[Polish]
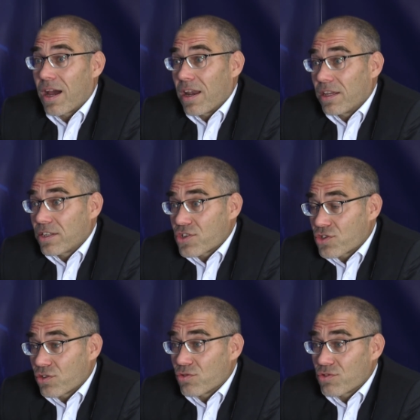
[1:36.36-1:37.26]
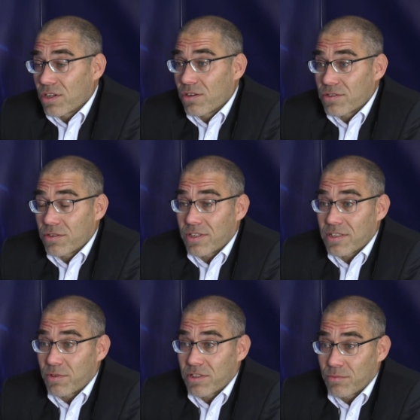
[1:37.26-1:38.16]
ale też różnego rodzaju
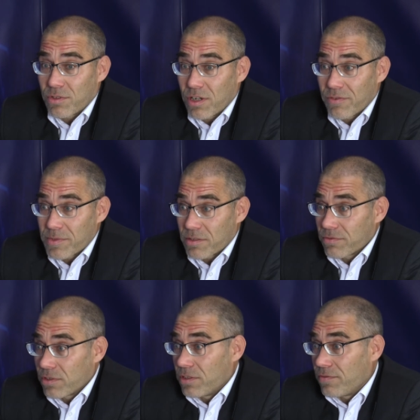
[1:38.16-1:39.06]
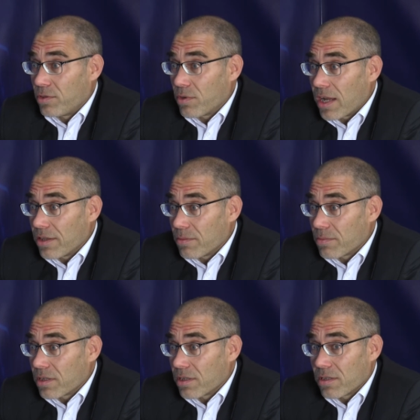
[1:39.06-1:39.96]
transportem drogowym, zarówno
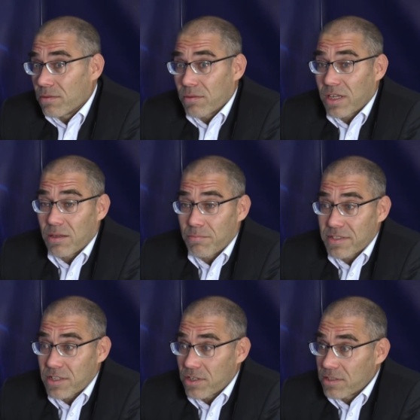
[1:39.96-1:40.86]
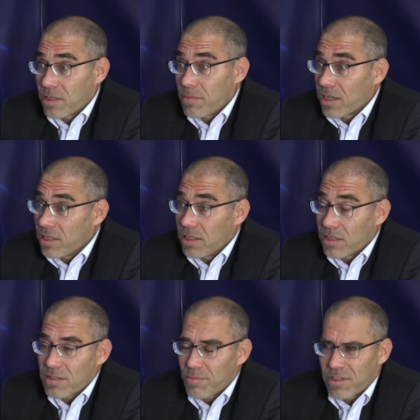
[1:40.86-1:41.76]
indywidualnym, no, takim pasażerskim, jak
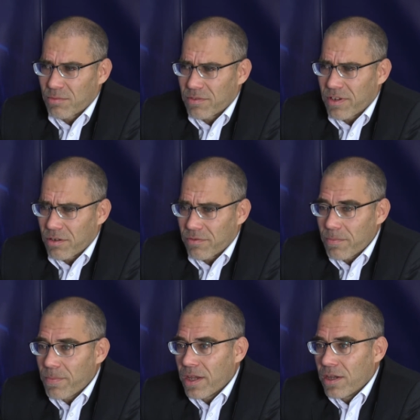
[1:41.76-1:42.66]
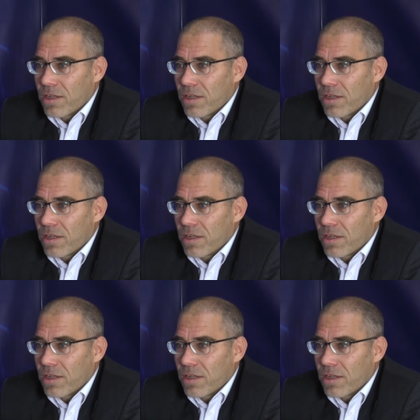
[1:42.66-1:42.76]
i transportem towarowym,